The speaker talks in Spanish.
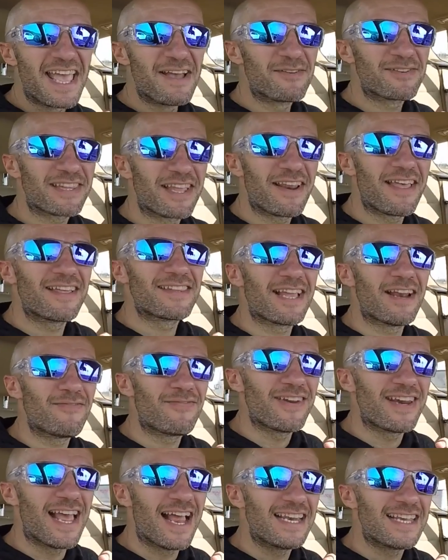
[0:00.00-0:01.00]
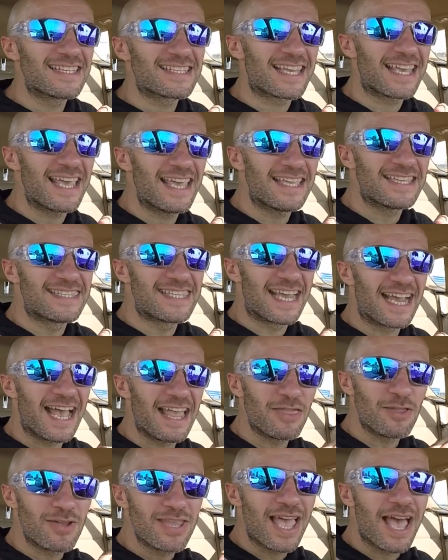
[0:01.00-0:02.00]
Hemos tenido una anécdota al final y es que
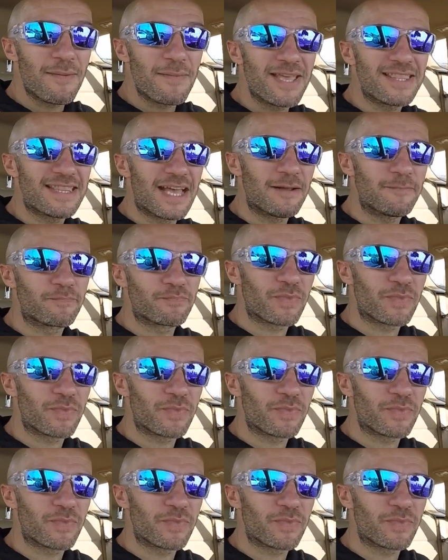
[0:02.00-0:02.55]
llegando ya a meta,